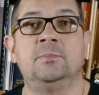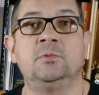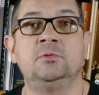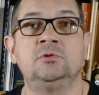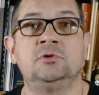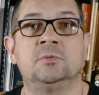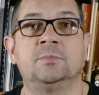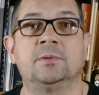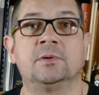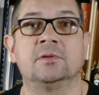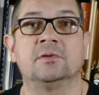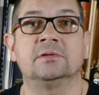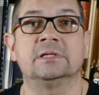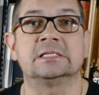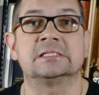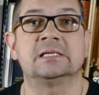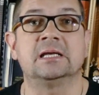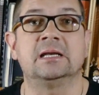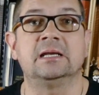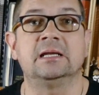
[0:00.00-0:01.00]
punto por
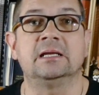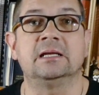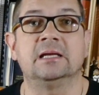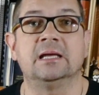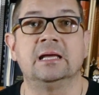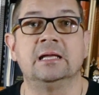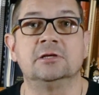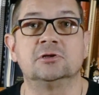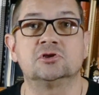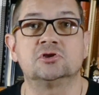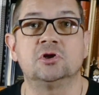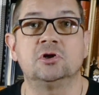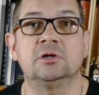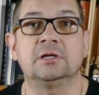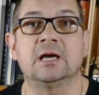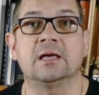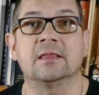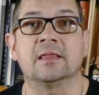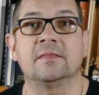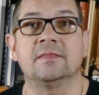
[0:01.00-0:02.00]
donde sale el sol
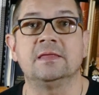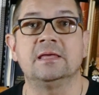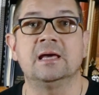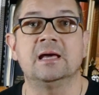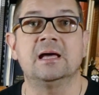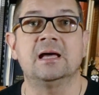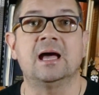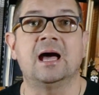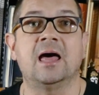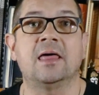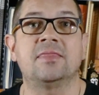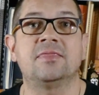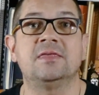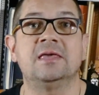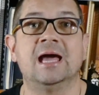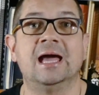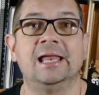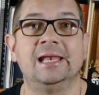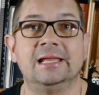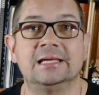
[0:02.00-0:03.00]
cada día,
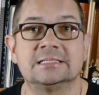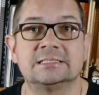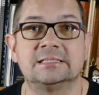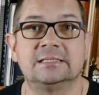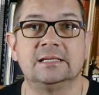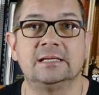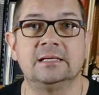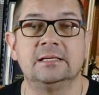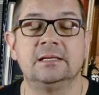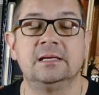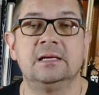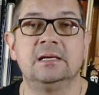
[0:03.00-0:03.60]
hacia el este.